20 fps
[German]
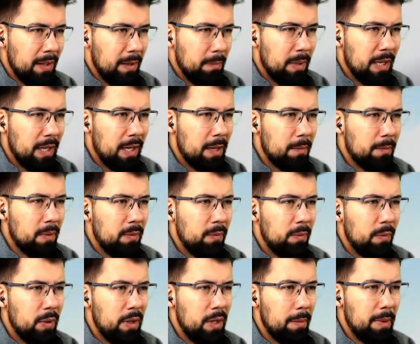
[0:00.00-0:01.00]
Mit einem
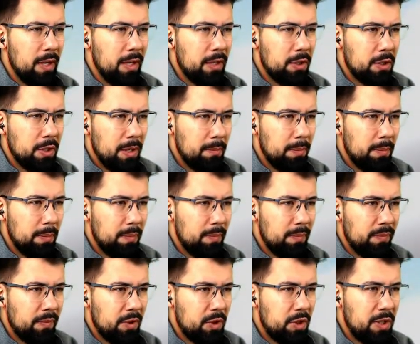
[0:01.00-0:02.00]
wunderbaren Jump.
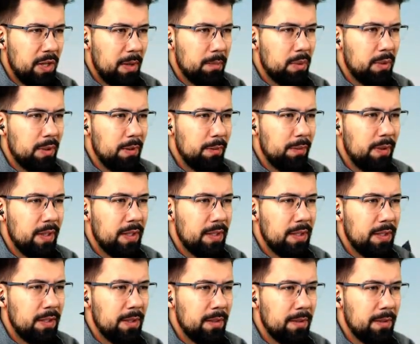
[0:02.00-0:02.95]
Jump to Infinity.